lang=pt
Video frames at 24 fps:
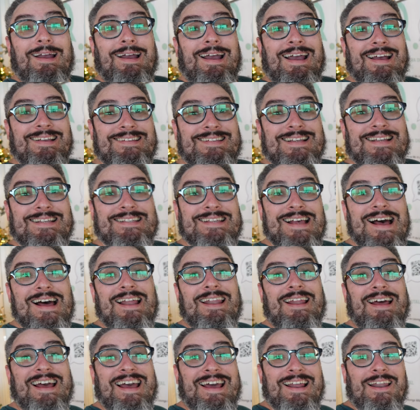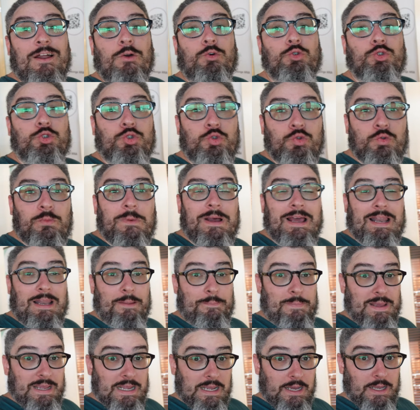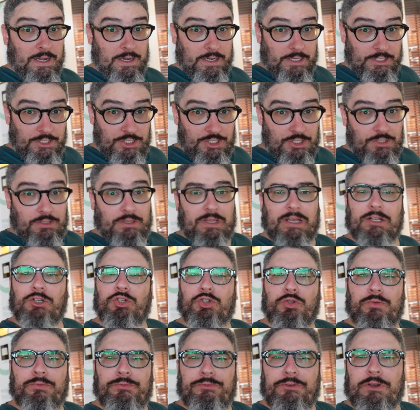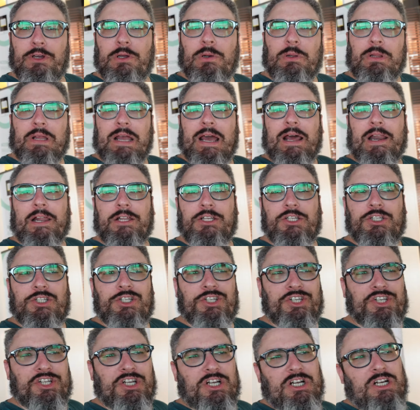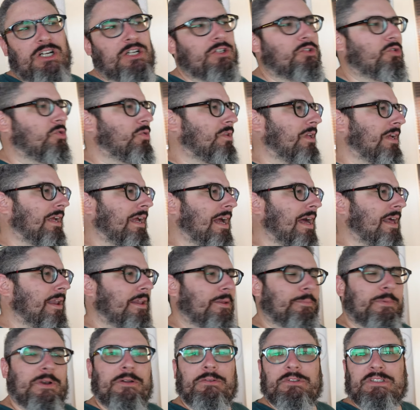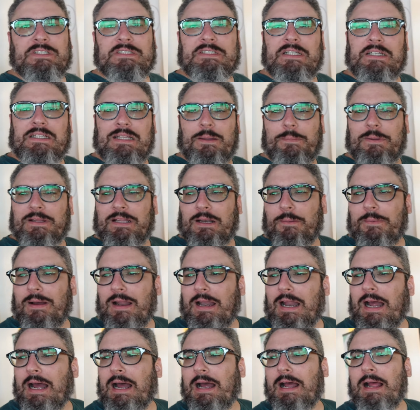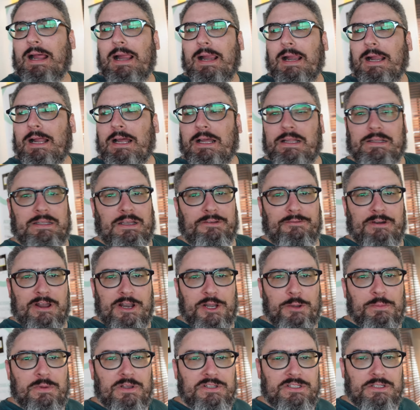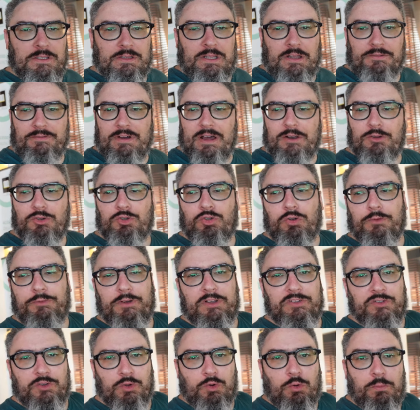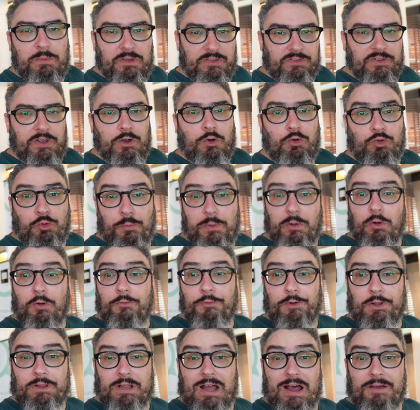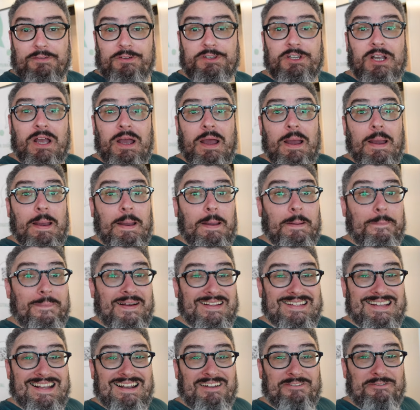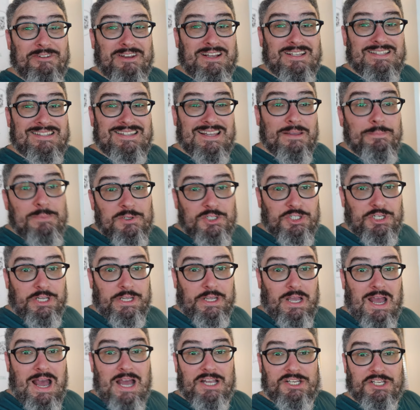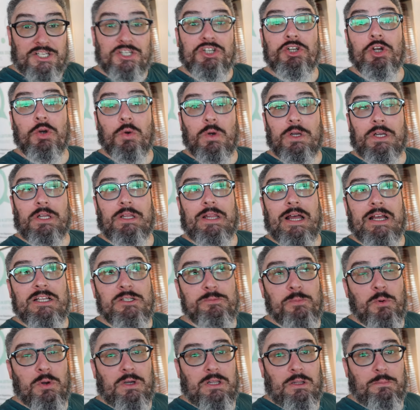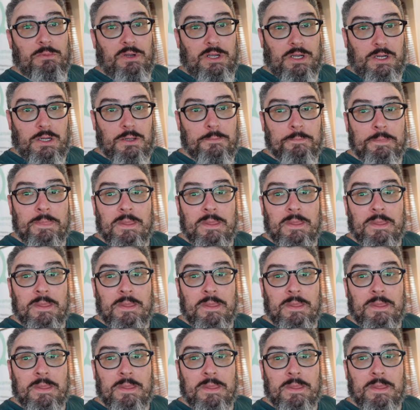essa sala, ela costuma, ela é bem grande, tem chuveiro, tem área de descanso, tem área para você sentar para trabalhar, tem várias mesas, tem vários sofazinhos com mesinha super confortáveis mas ela fica sempre cheia. A gente chegou aqui 10 e pouca da manhã,